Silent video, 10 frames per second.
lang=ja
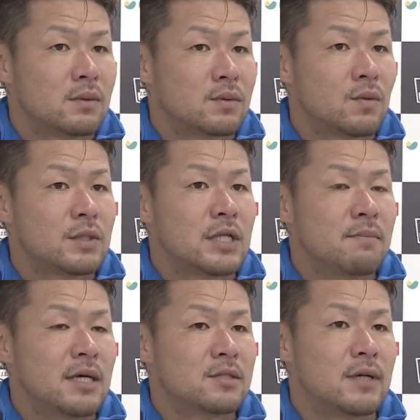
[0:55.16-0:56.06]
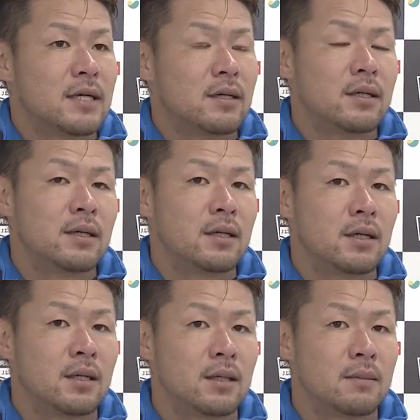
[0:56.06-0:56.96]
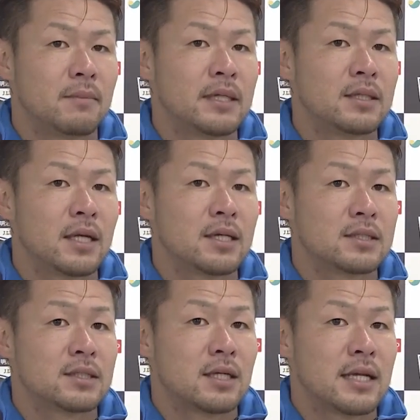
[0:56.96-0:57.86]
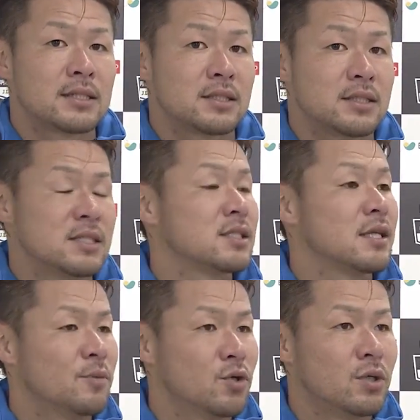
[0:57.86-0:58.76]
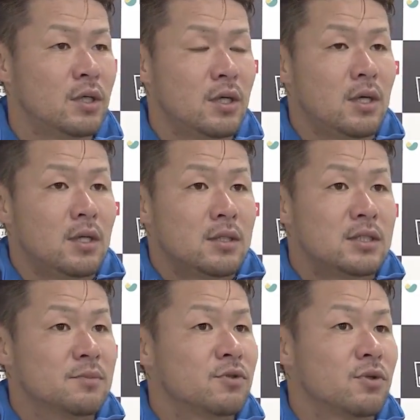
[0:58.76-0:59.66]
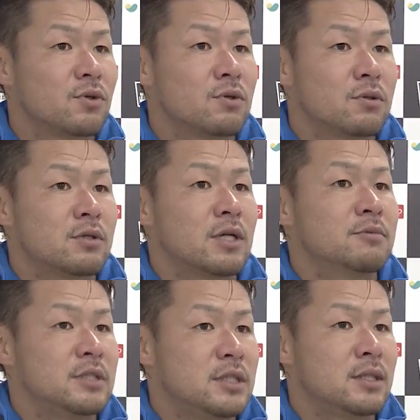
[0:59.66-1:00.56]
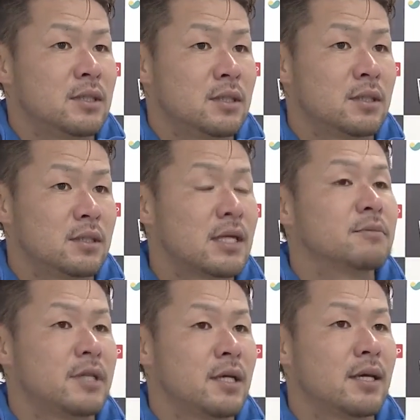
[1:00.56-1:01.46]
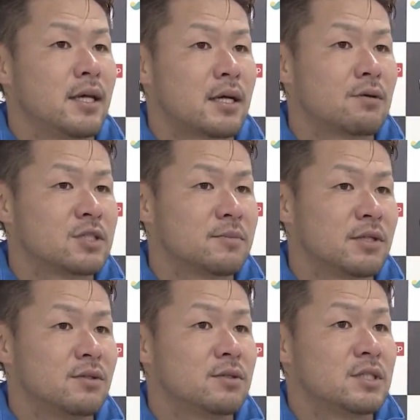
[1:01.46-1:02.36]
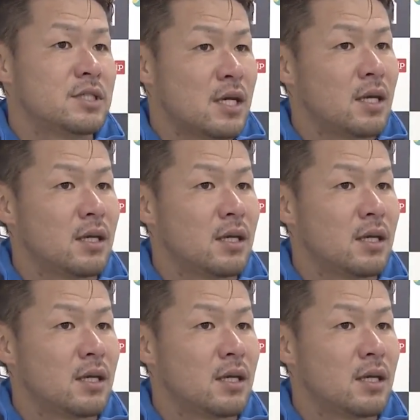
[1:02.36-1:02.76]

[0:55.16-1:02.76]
そうですねまずは、えーまあ、引退したなしにしても地元のこのクラブに、クラブで、えー、鹿児島という地で、